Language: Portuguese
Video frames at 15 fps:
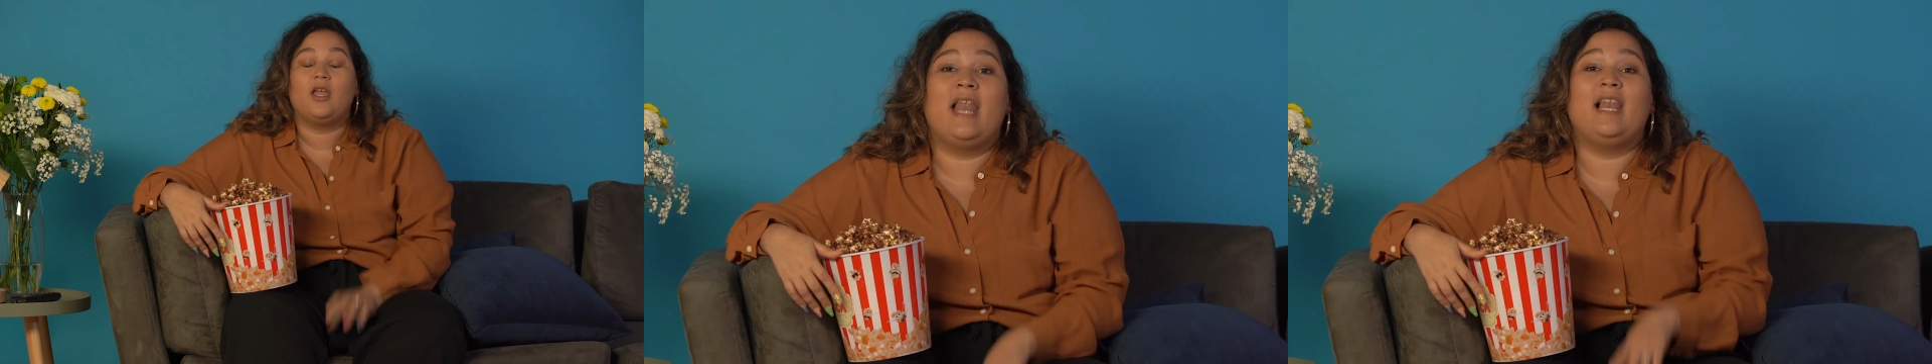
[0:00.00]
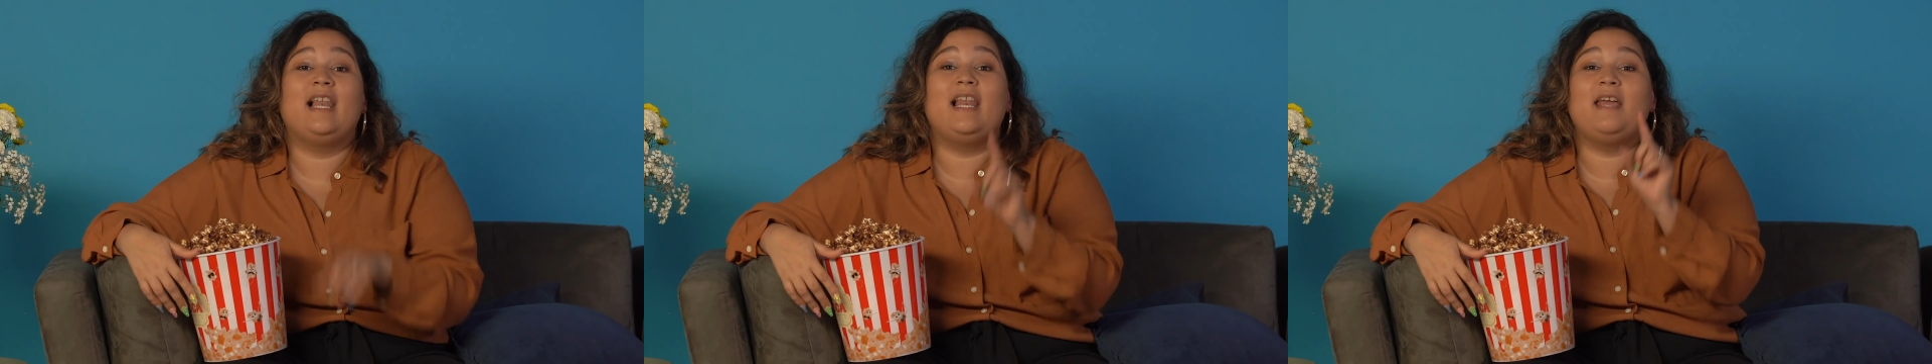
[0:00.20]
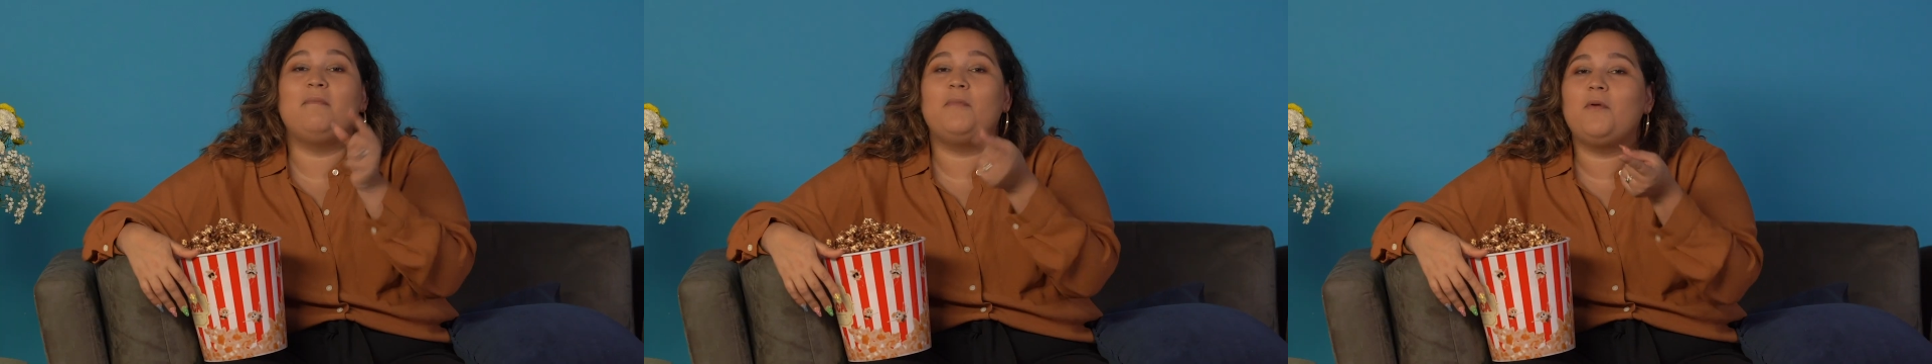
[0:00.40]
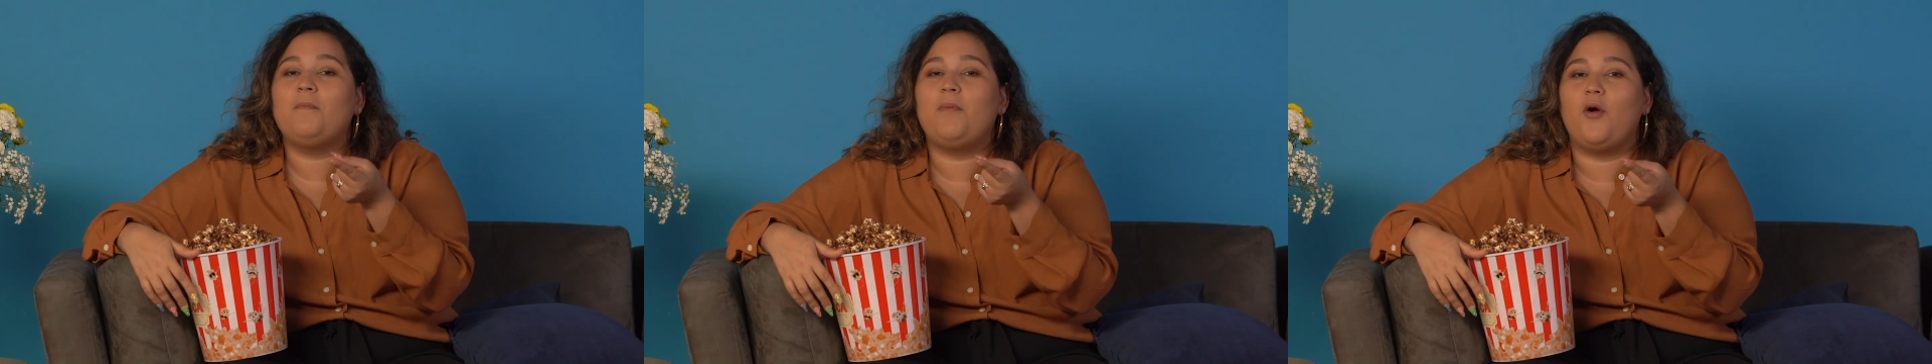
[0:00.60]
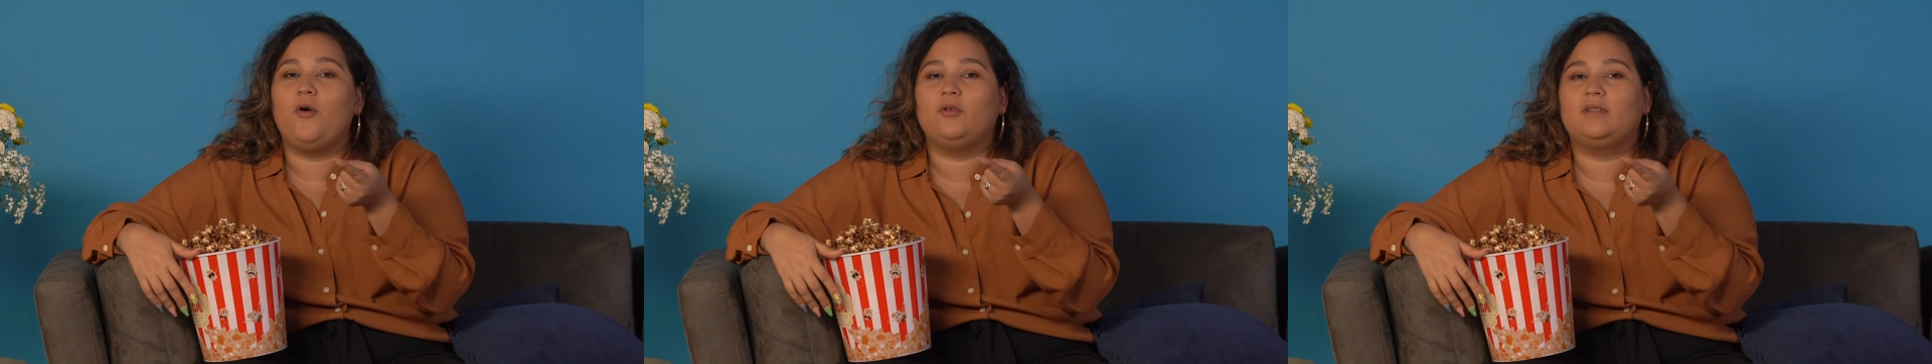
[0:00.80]
Ela lembra
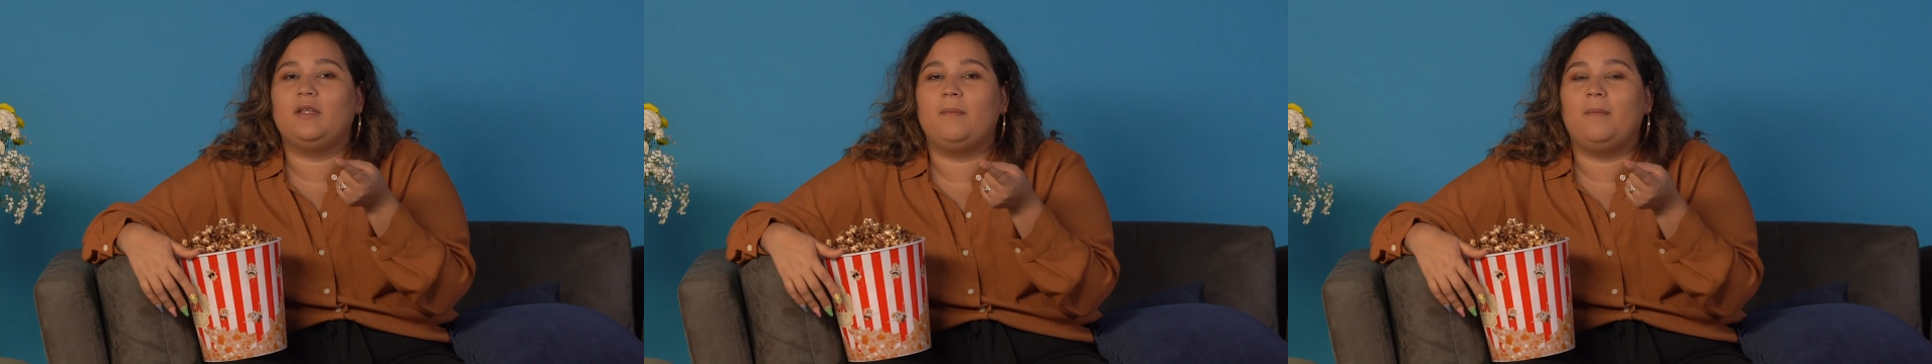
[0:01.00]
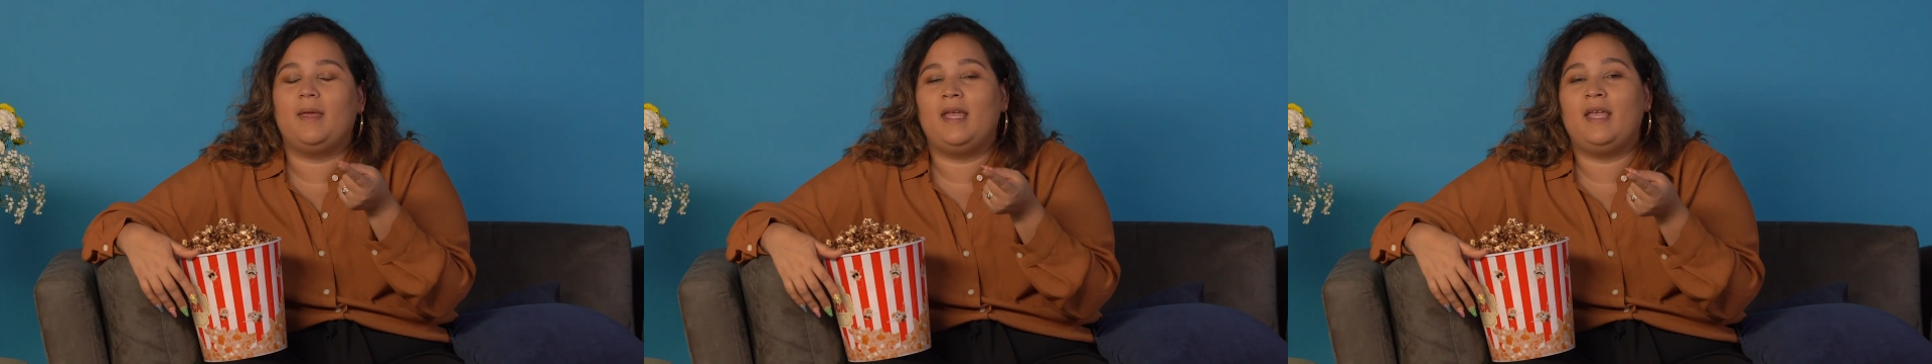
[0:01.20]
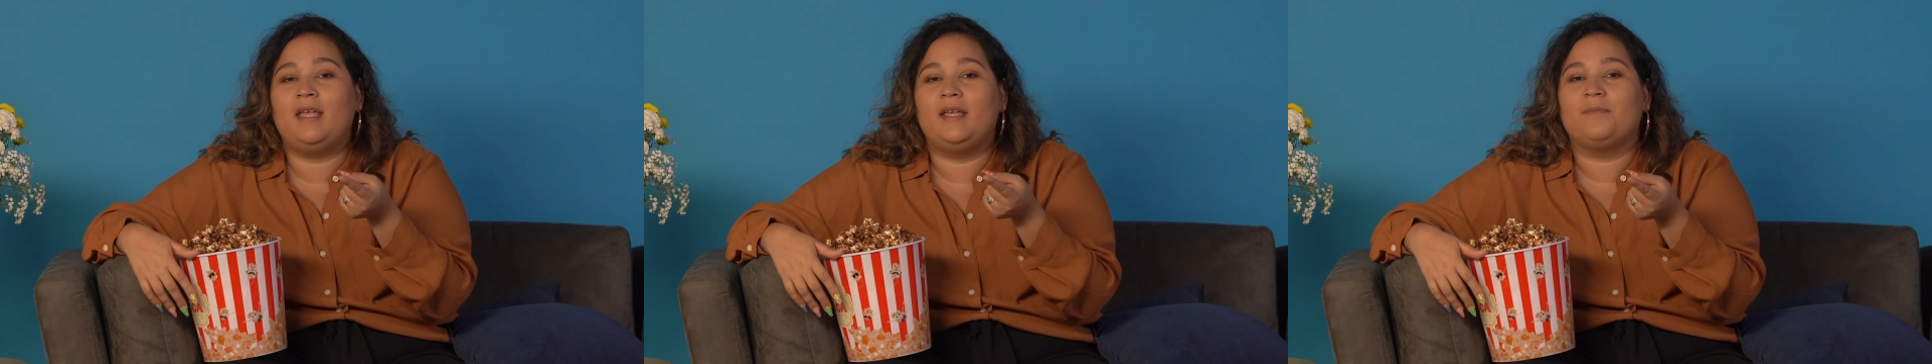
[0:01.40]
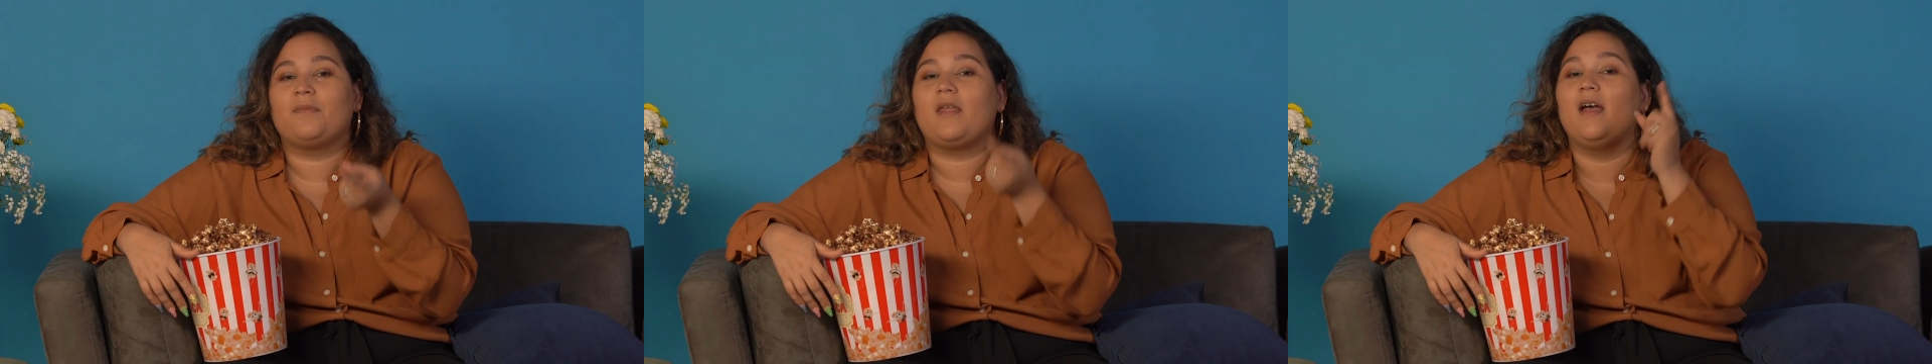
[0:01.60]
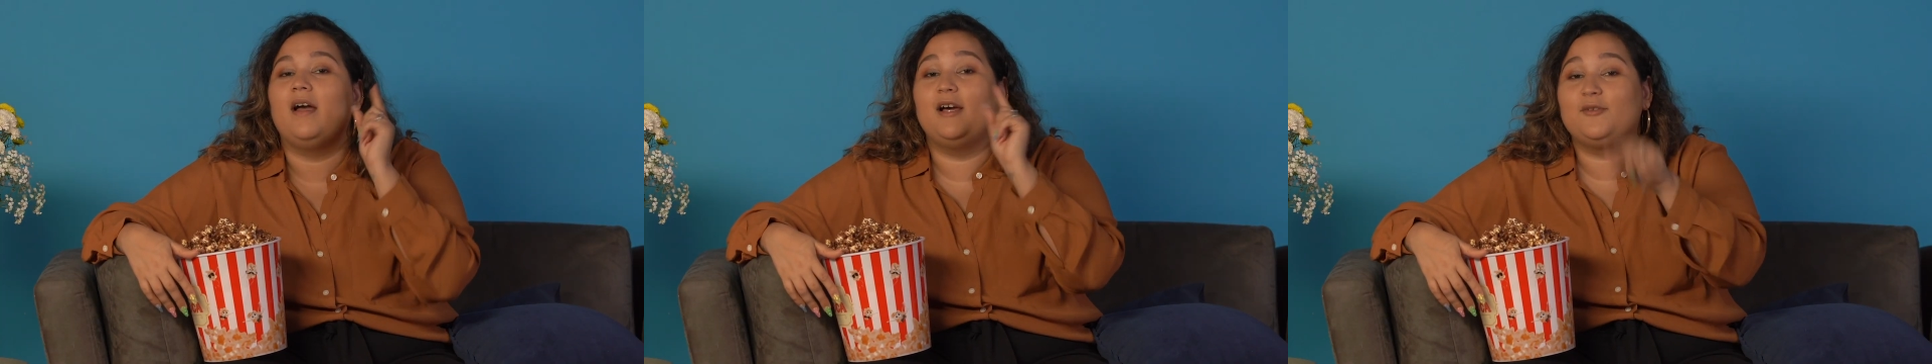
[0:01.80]
um pouco também
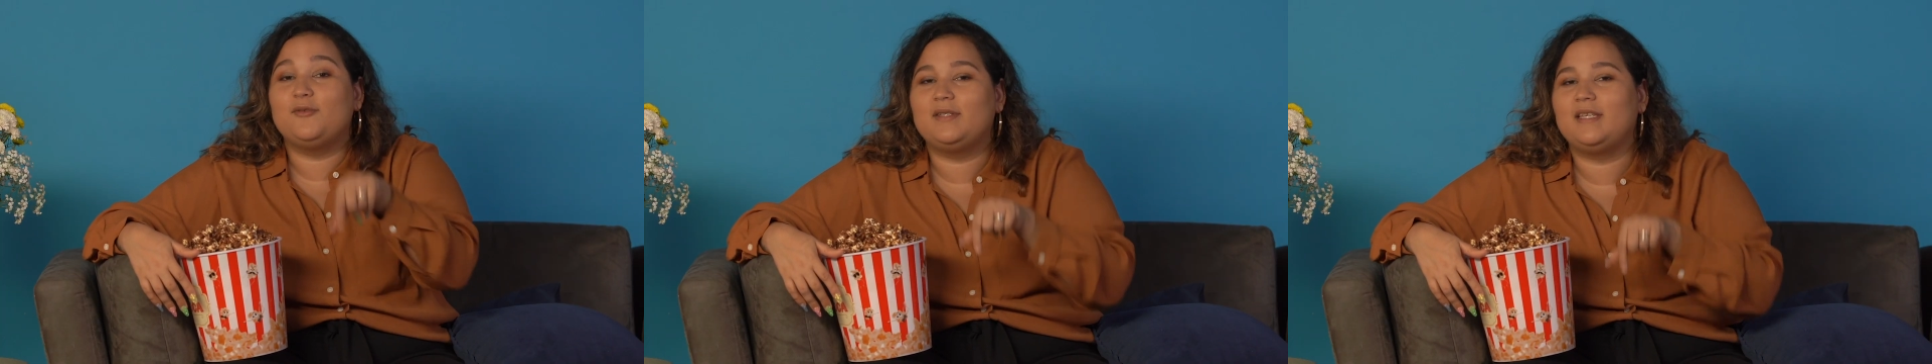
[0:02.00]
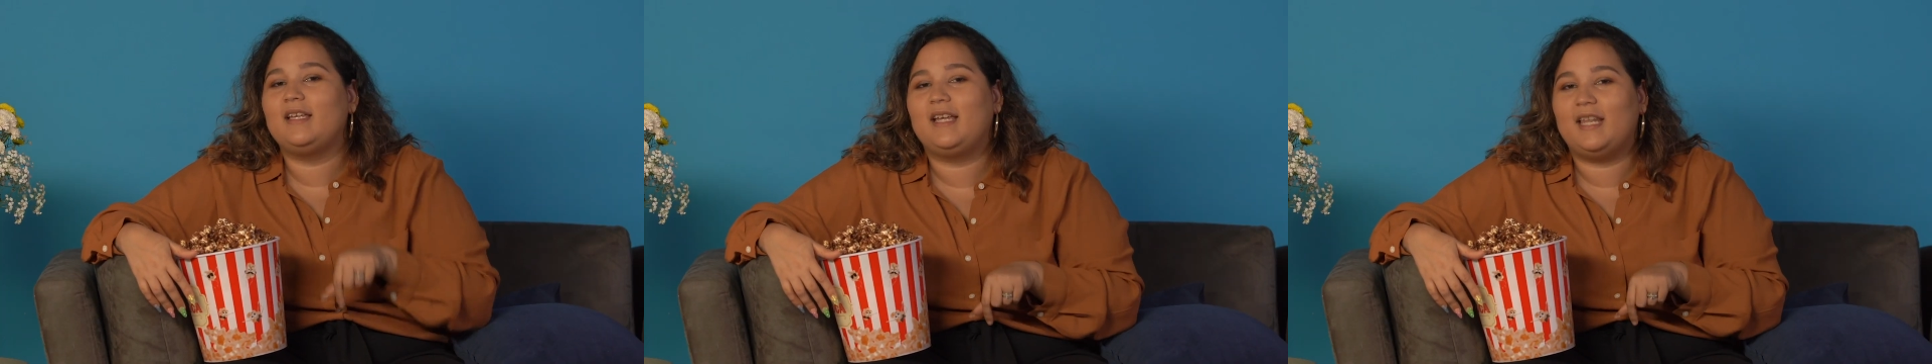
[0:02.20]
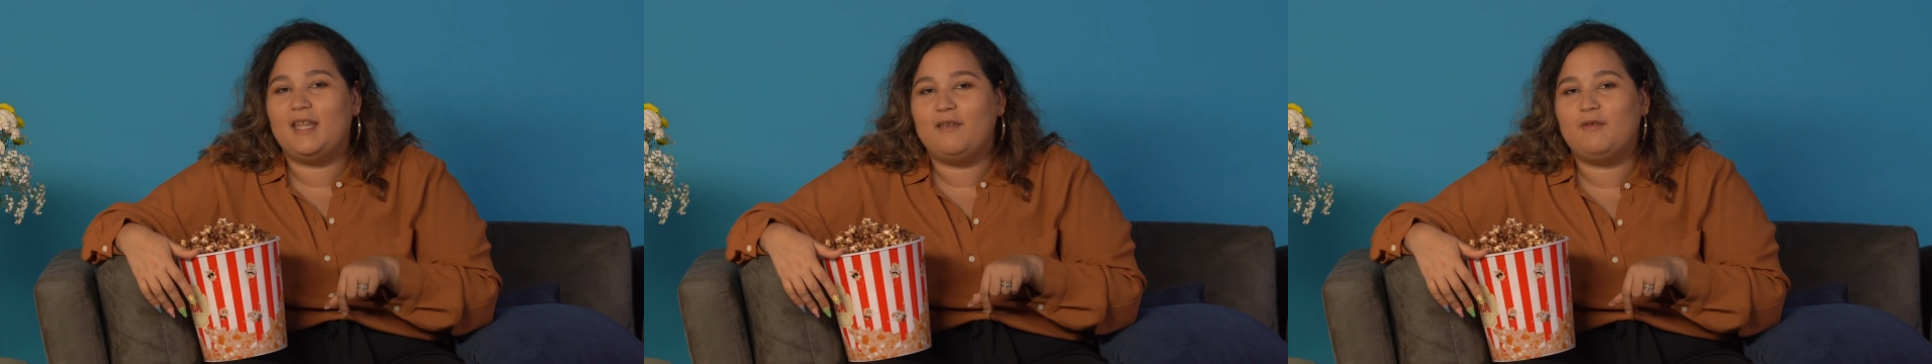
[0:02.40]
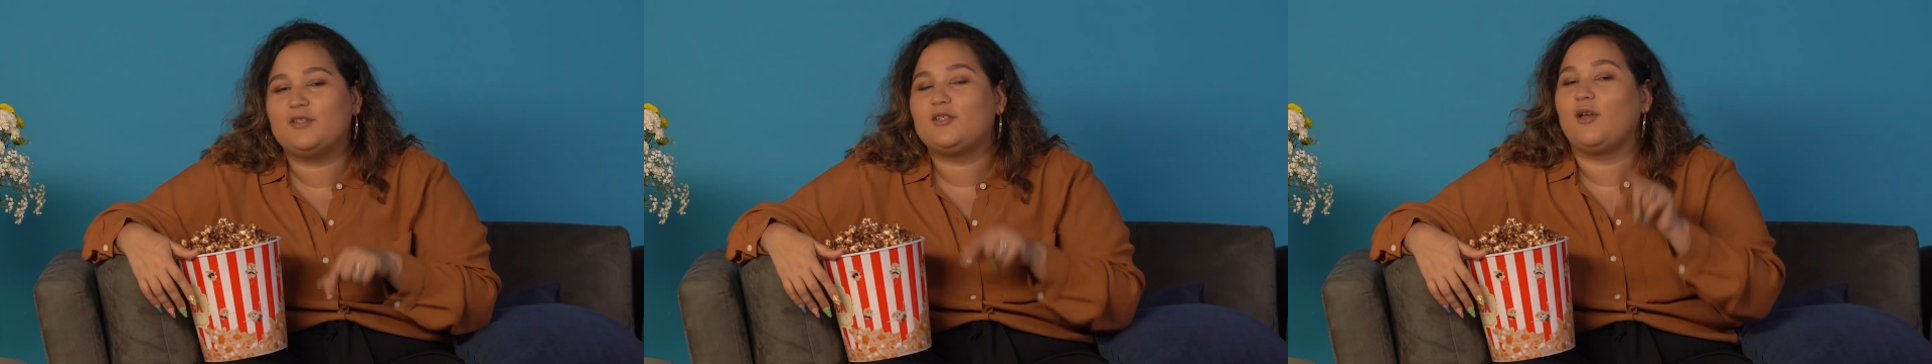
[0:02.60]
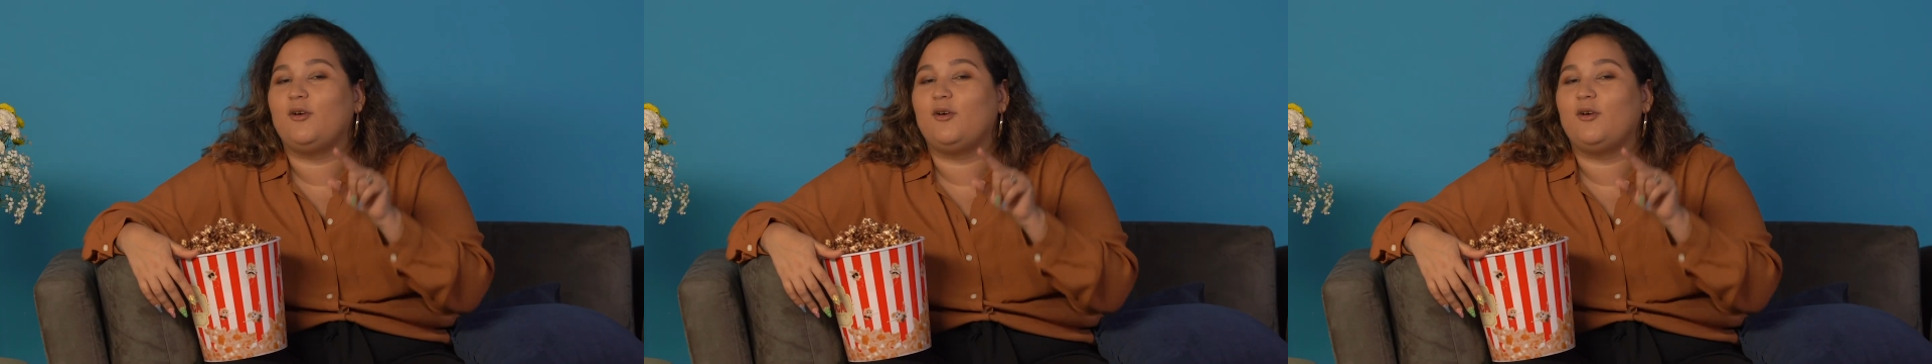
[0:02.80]
Anos Incríveis,